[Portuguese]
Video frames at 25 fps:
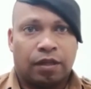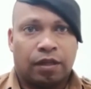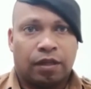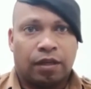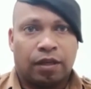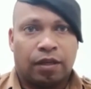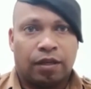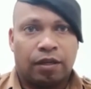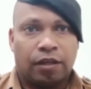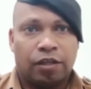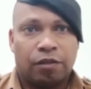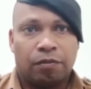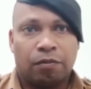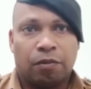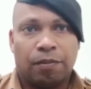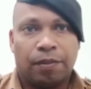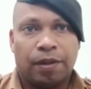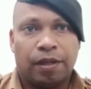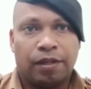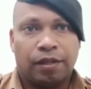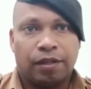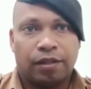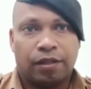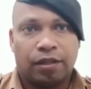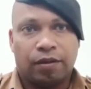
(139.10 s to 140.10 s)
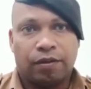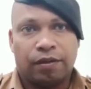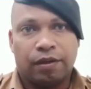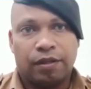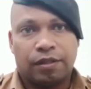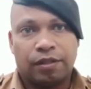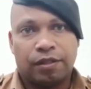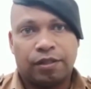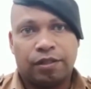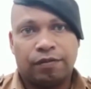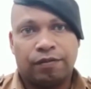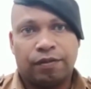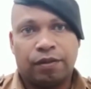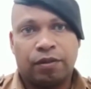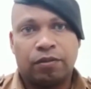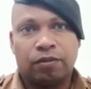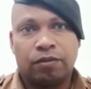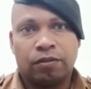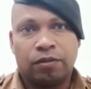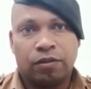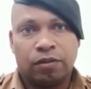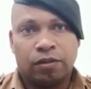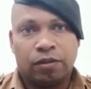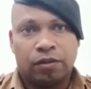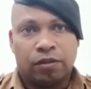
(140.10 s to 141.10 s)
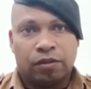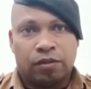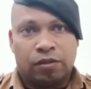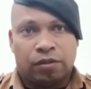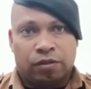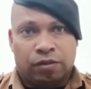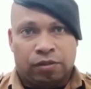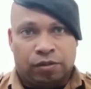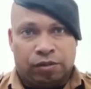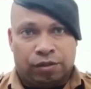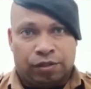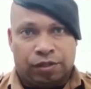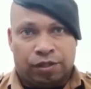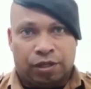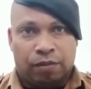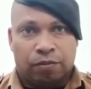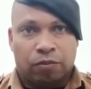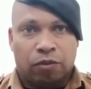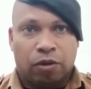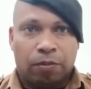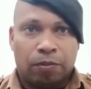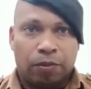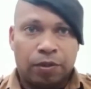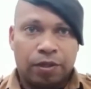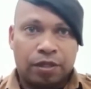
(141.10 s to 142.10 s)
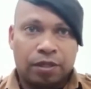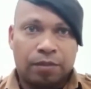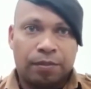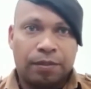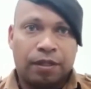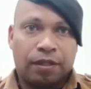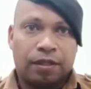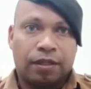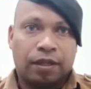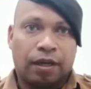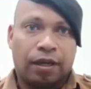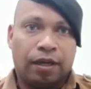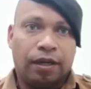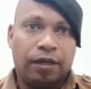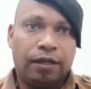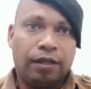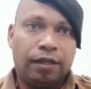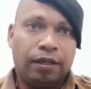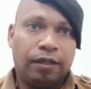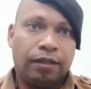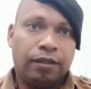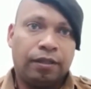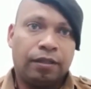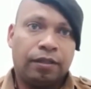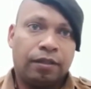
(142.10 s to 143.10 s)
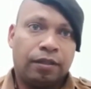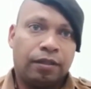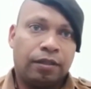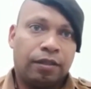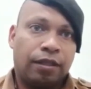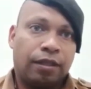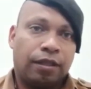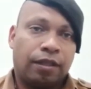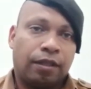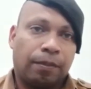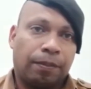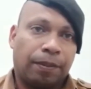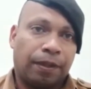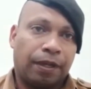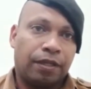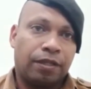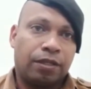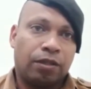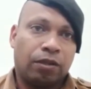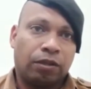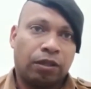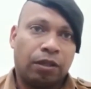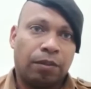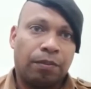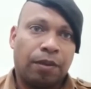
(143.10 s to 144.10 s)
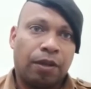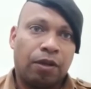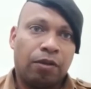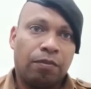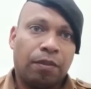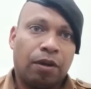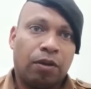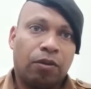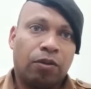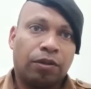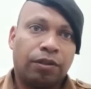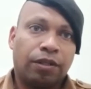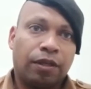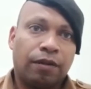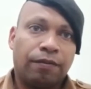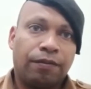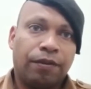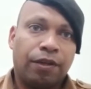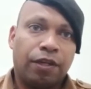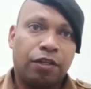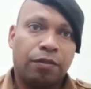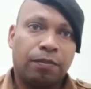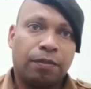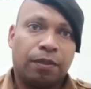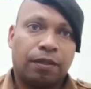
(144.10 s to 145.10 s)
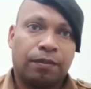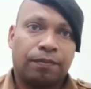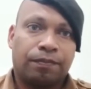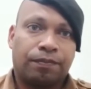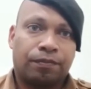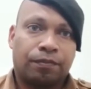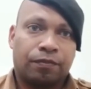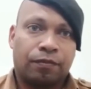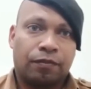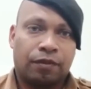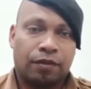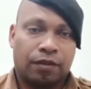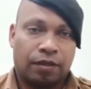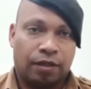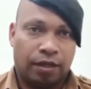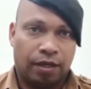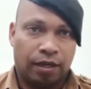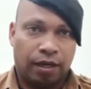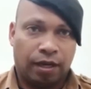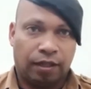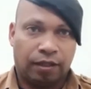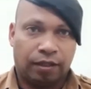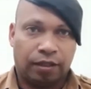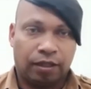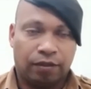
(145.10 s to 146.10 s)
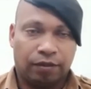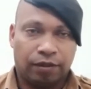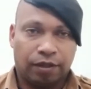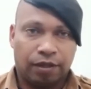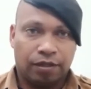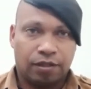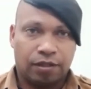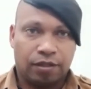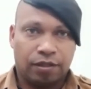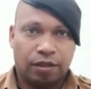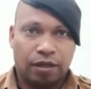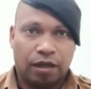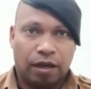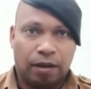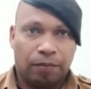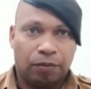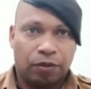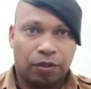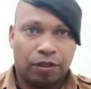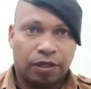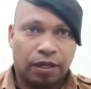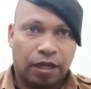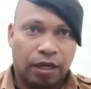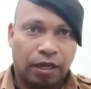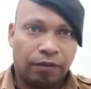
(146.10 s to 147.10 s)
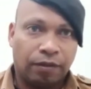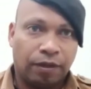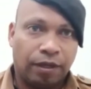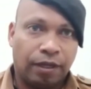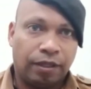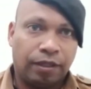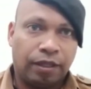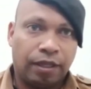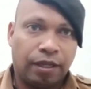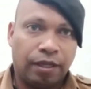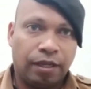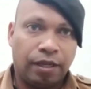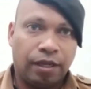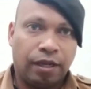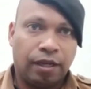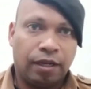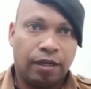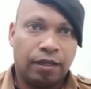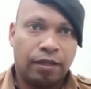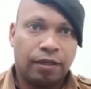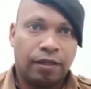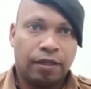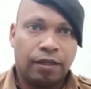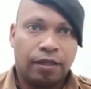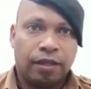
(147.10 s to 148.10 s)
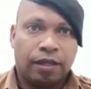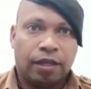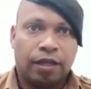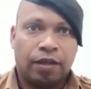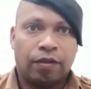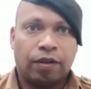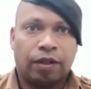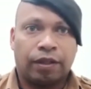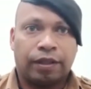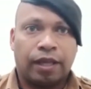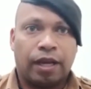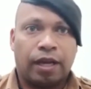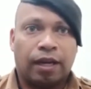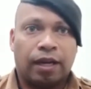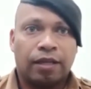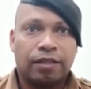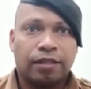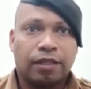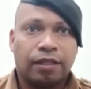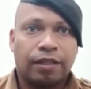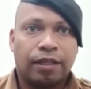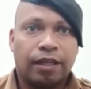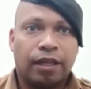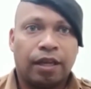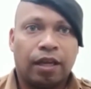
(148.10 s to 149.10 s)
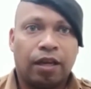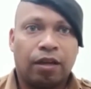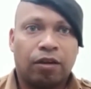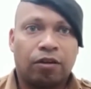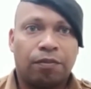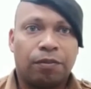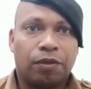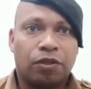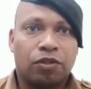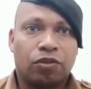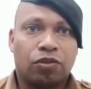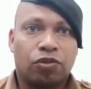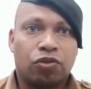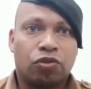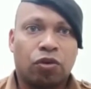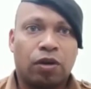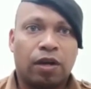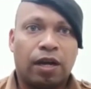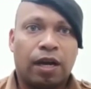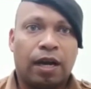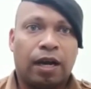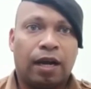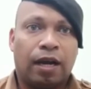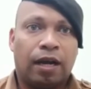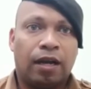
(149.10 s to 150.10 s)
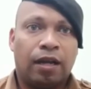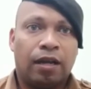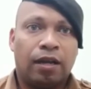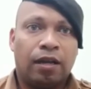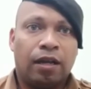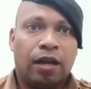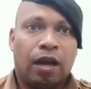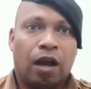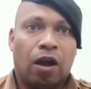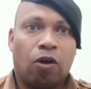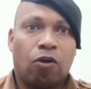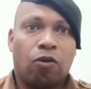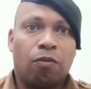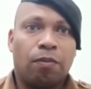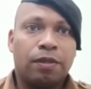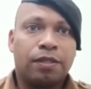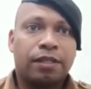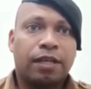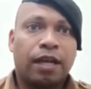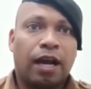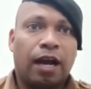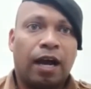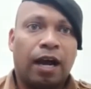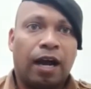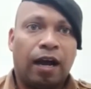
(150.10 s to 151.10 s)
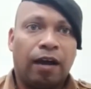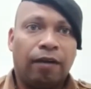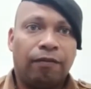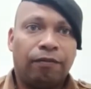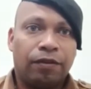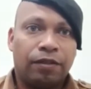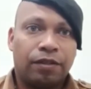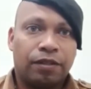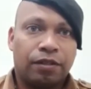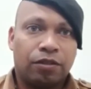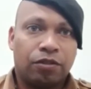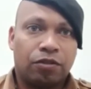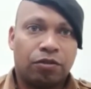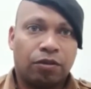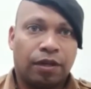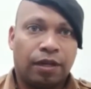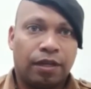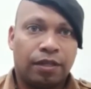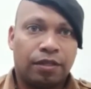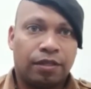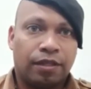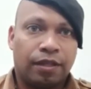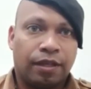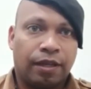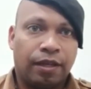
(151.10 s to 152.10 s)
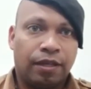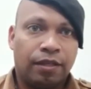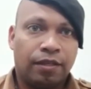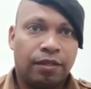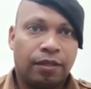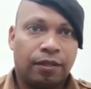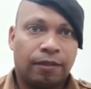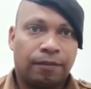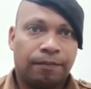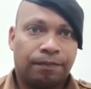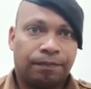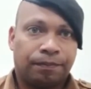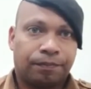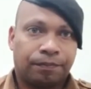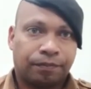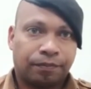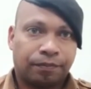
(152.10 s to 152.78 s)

É, nesse momento, então, esse indivíduo chamou a polícia militar, né? E apareceu também uma outra vítima, relatando que esse abordado aí teria ido até a casa dela, começou a jogar algumas garrafas em sua residência,